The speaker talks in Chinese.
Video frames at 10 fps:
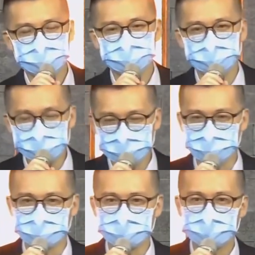允
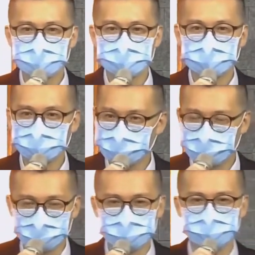许，他是
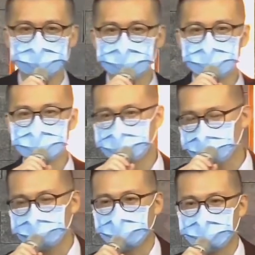容许我们
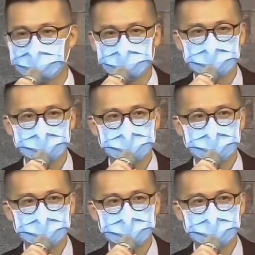有软弱的。